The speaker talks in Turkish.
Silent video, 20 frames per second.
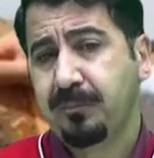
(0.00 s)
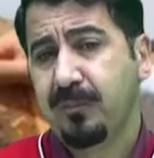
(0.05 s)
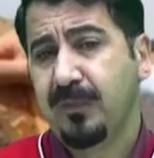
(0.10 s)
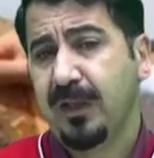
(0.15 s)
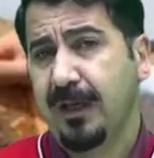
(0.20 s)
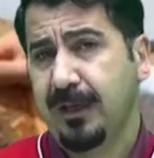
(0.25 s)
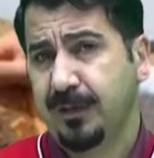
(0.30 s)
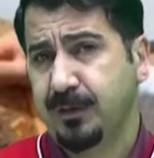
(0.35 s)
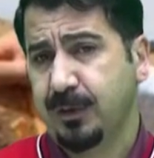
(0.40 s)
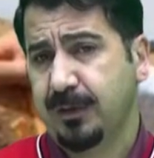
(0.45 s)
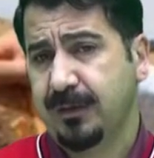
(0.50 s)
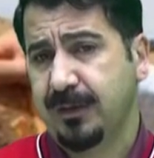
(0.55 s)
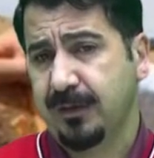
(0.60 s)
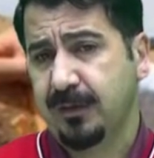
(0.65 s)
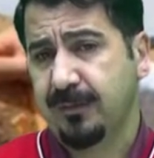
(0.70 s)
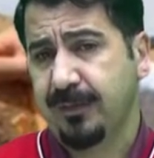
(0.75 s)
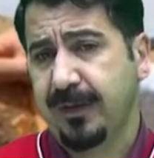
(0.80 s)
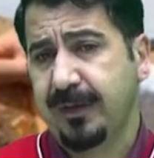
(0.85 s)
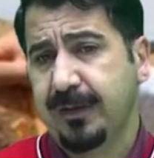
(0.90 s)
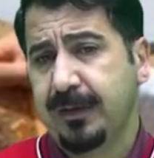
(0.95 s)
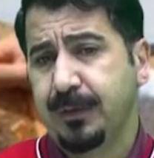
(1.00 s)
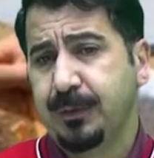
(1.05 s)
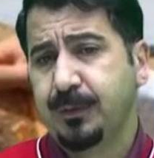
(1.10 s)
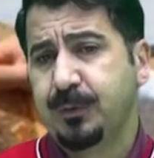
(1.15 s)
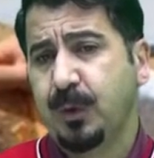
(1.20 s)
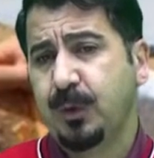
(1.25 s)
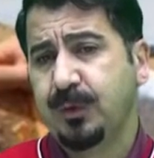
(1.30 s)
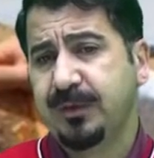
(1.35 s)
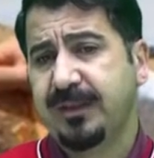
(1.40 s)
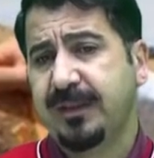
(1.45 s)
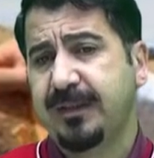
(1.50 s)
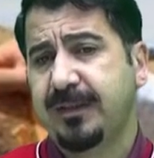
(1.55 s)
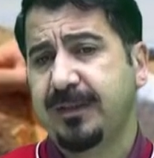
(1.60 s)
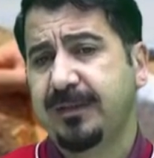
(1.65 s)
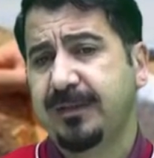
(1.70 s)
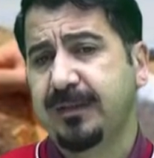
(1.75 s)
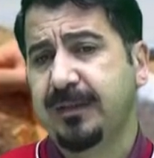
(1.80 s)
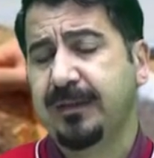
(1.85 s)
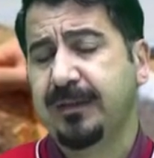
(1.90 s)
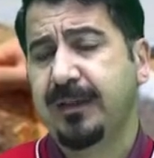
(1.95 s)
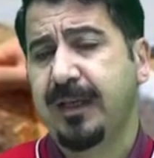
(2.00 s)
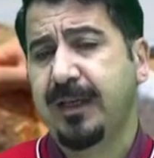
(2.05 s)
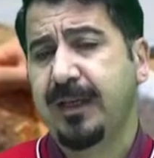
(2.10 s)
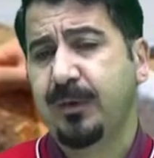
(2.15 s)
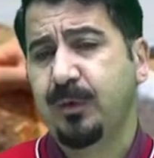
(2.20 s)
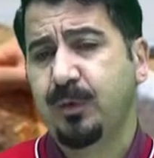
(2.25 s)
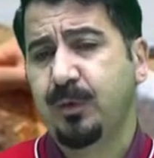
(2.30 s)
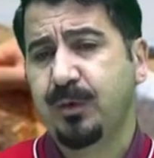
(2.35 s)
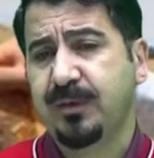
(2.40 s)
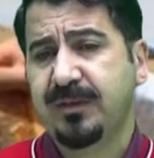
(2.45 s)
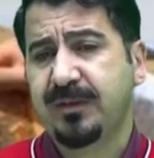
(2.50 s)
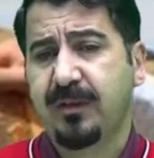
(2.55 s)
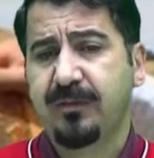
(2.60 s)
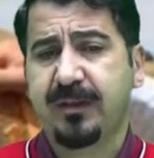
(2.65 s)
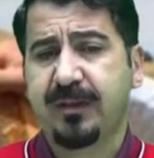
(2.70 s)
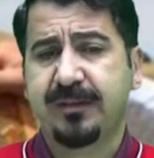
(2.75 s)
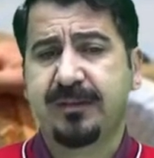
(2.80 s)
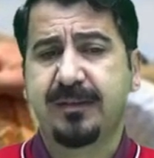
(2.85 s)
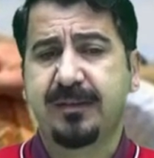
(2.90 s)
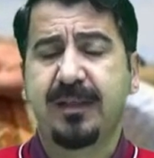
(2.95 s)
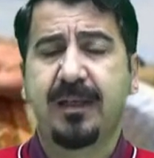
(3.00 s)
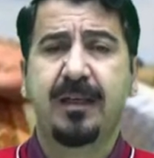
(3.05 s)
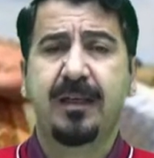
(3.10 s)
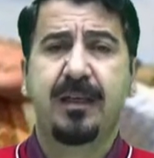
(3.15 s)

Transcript: açıkladı ve son 8 yılın en düşük seviyesine